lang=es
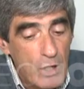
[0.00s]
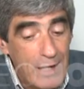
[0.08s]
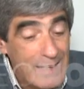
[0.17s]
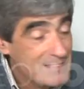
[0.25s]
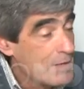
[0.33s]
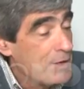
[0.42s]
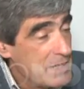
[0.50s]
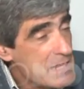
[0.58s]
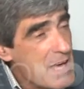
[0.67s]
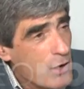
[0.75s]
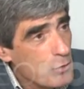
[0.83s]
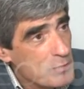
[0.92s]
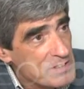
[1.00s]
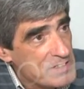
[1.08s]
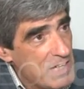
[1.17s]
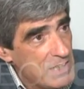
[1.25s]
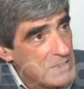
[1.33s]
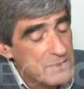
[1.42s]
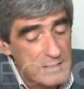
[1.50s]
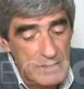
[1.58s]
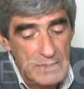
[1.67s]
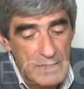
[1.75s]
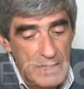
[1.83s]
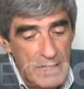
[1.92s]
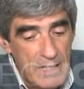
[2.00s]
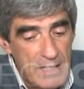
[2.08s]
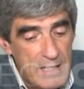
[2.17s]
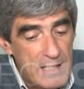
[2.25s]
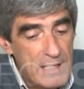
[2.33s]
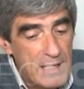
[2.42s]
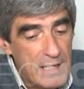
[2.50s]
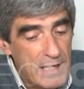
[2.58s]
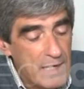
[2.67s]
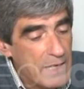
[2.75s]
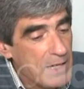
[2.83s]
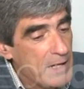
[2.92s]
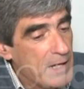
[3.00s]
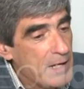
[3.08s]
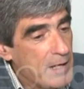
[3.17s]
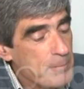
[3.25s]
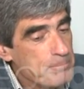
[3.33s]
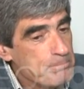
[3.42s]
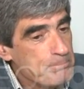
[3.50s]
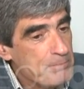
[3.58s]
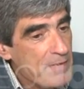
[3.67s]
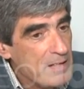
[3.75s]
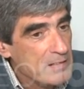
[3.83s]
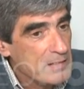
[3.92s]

las avenidas comerciales y em,